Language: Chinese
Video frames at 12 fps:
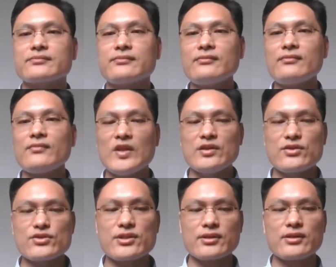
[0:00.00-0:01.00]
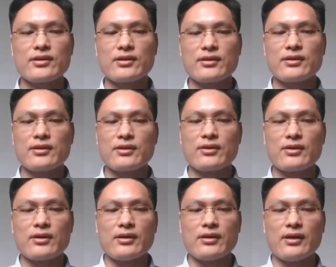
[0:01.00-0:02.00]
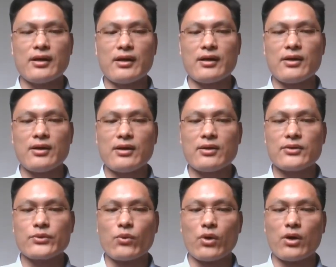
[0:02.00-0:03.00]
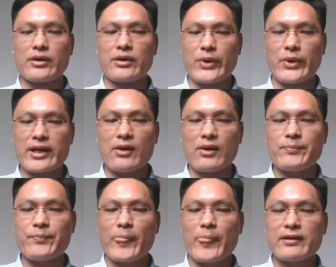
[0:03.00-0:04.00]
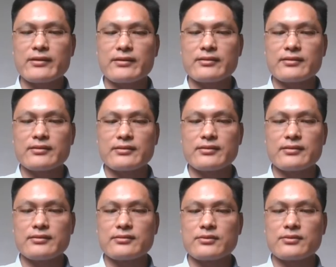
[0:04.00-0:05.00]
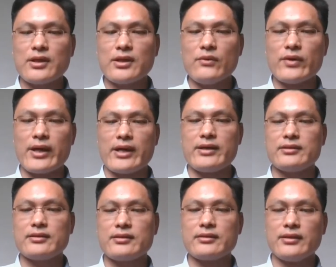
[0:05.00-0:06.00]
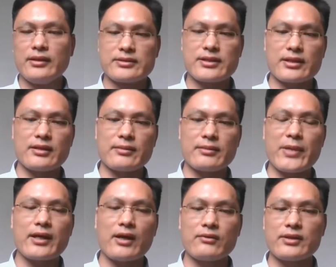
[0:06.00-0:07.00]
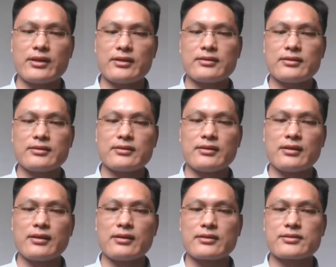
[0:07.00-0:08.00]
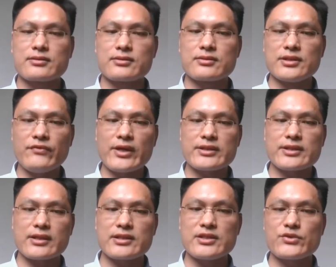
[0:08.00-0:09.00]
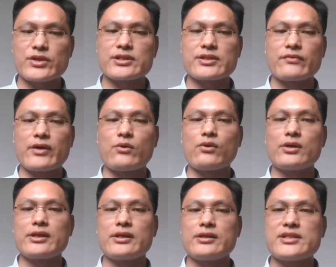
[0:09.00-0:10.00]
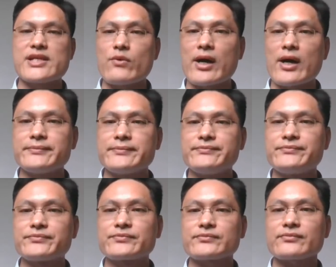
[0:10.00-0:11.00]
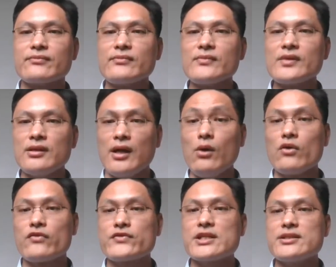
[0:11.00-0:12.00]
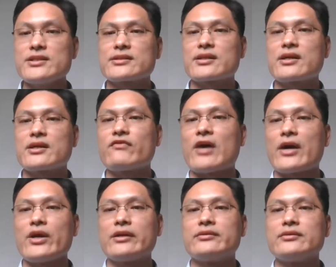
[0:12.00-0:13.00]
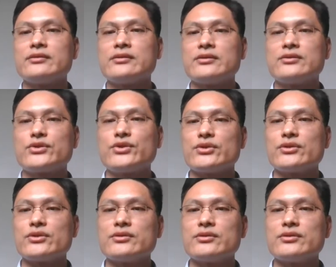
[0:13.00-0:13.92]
让我们一起去兑现王立明老师说的好奇心和探索精神，去兑现我所珍视的人的尊严。好，这一讲加餐先到这里，期待和你的交流，咱们下次再见。